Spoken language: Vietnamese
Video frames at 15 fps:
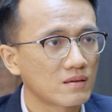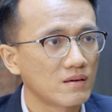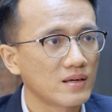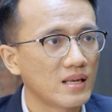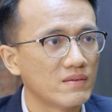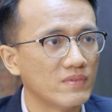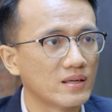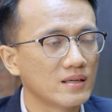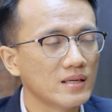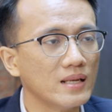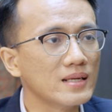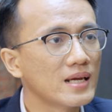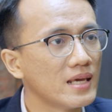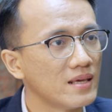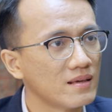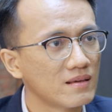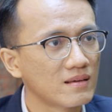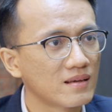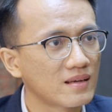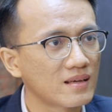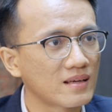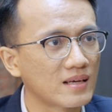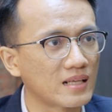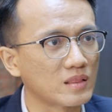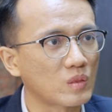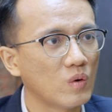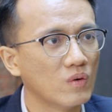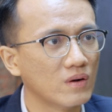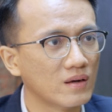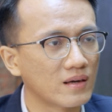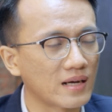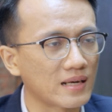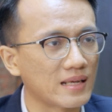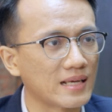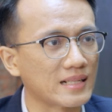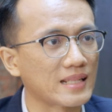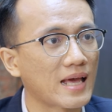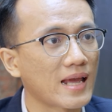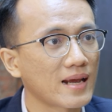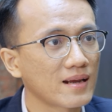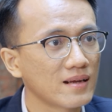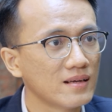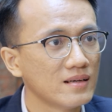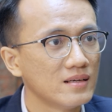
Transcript: có nghĩa là mình cứ định kỳ hàng tuần hoặc hàng tháng